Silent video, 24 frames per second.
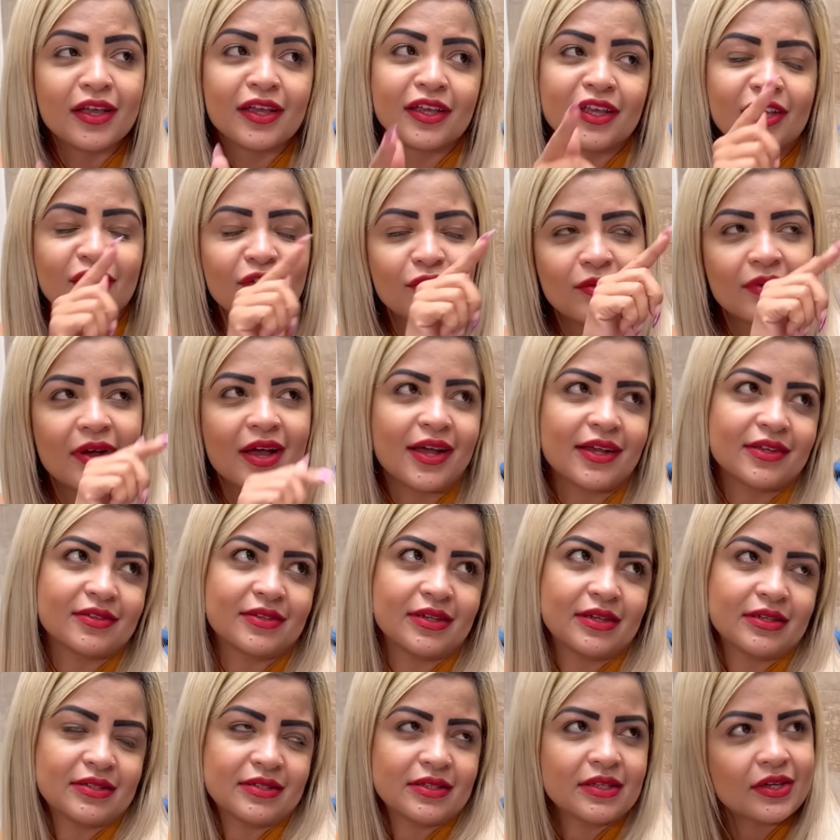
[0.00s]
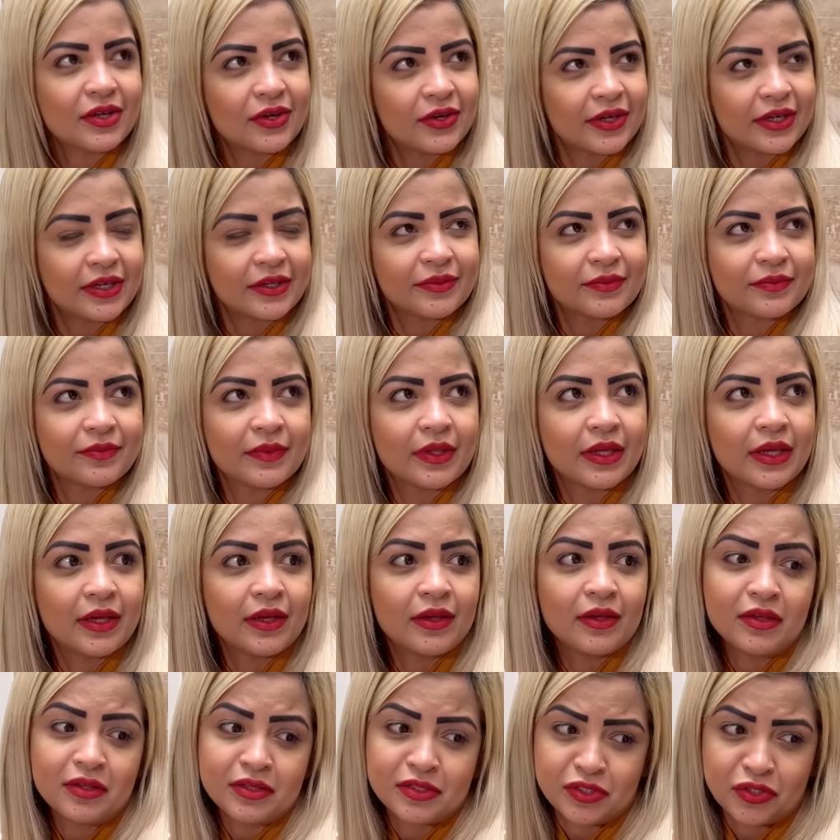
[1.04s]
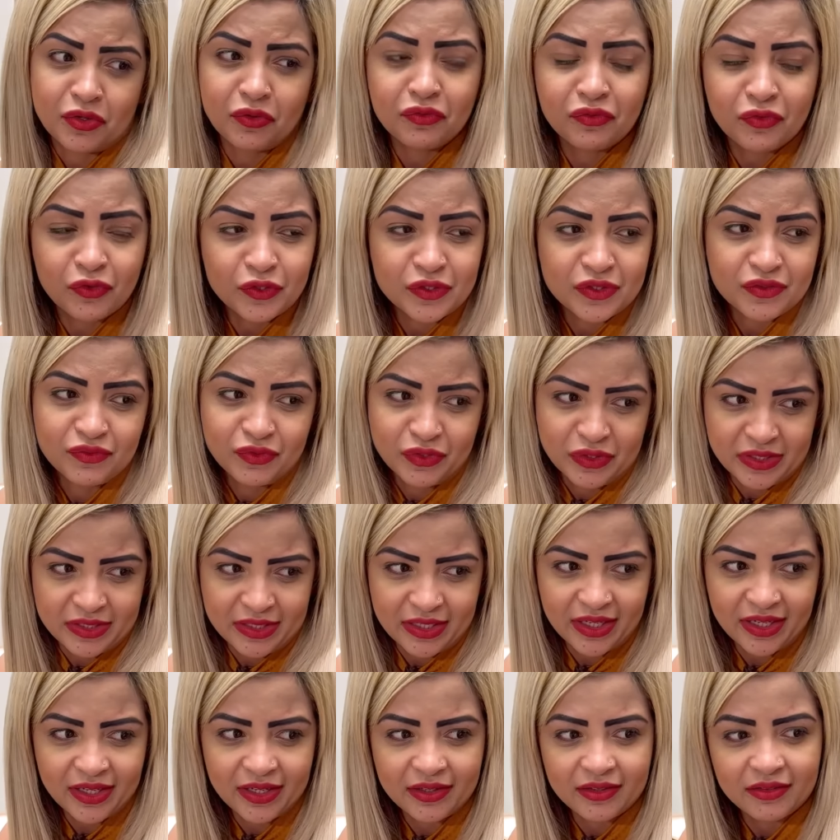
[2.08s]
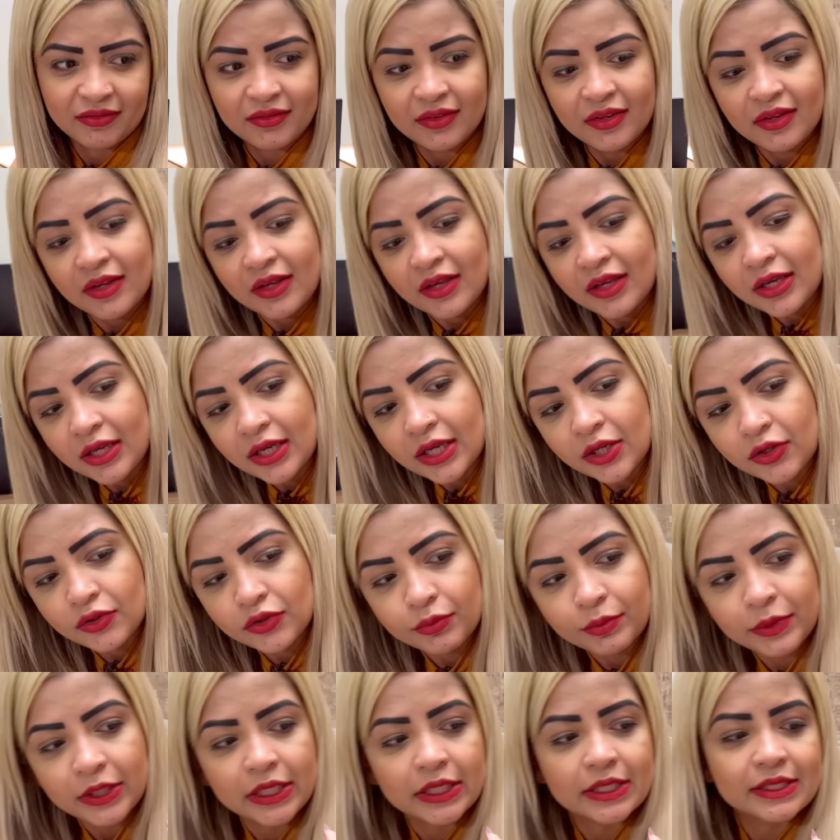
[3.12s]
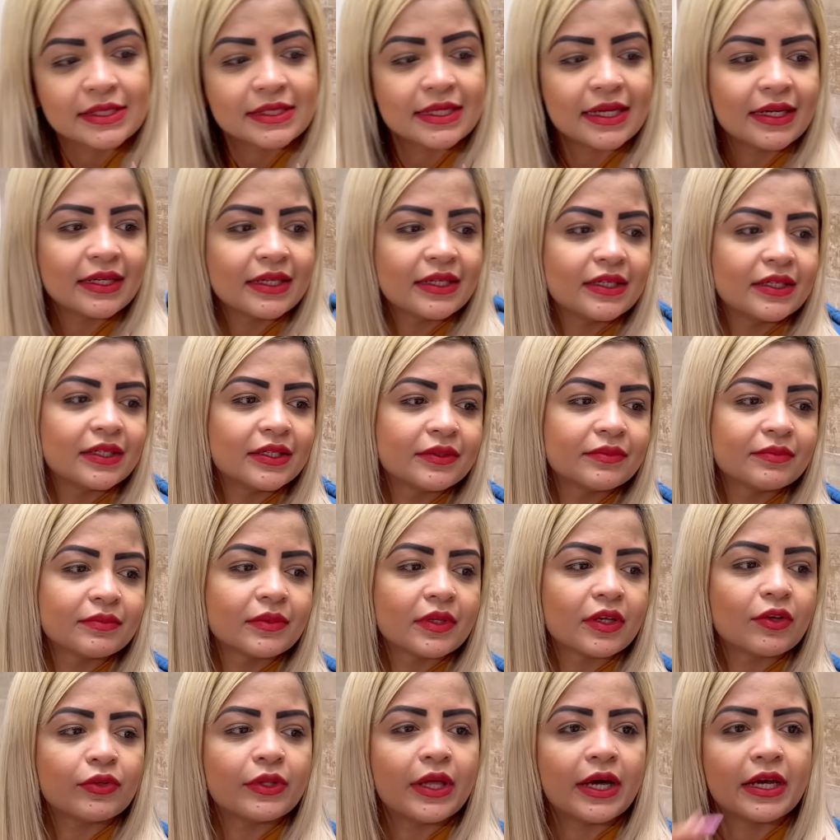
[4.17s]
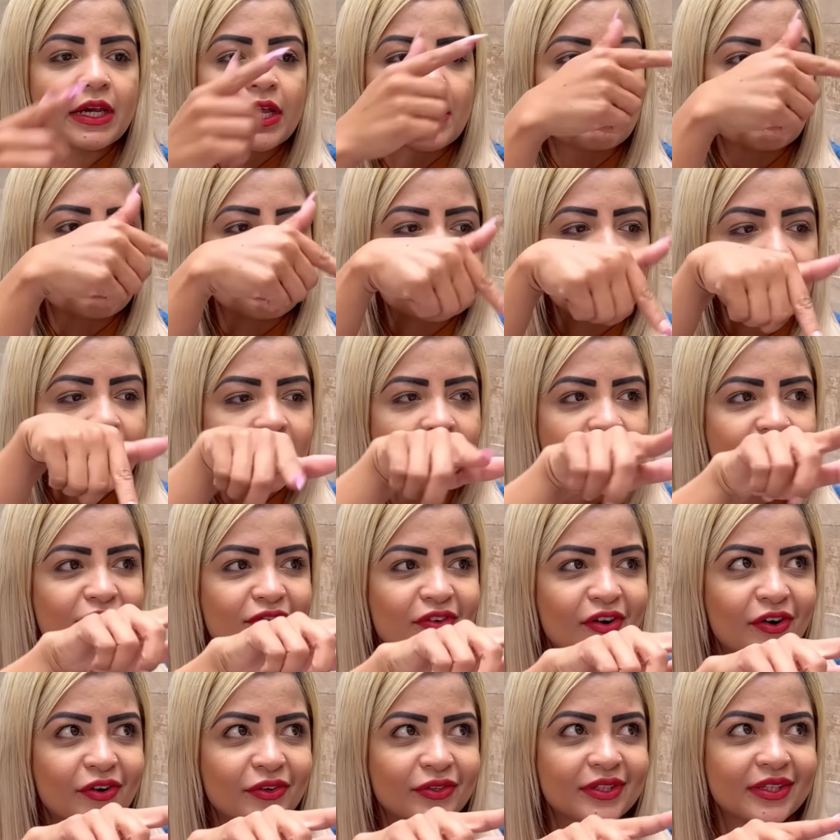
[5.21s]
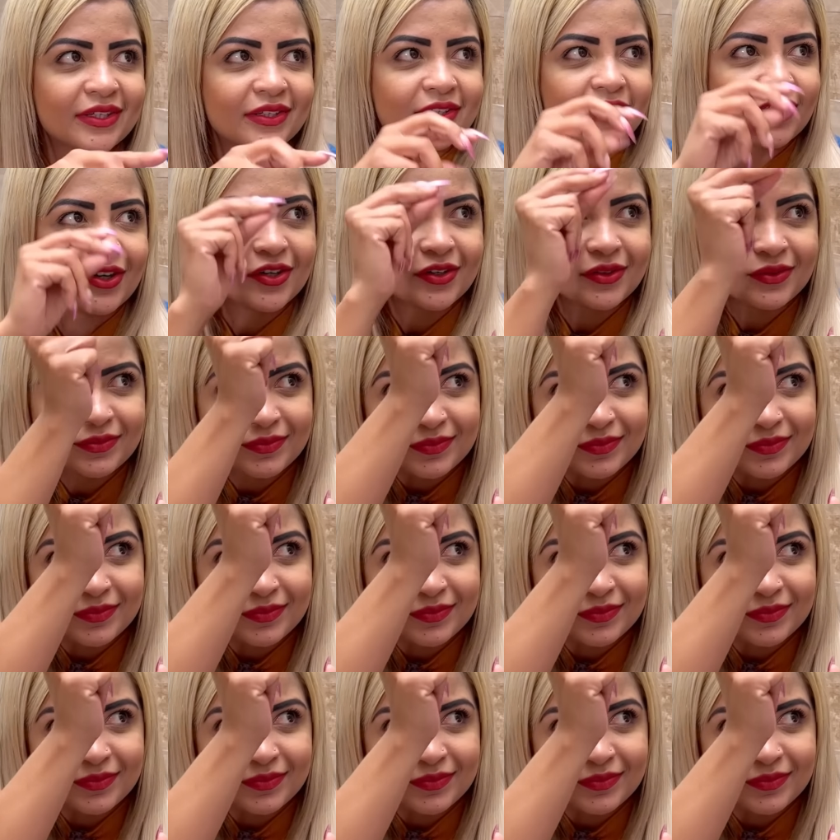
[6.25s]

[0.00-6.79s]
que no caso é a senhora. Se eu fosse você, eu não me cansaria. Eu daria meia volta e ó.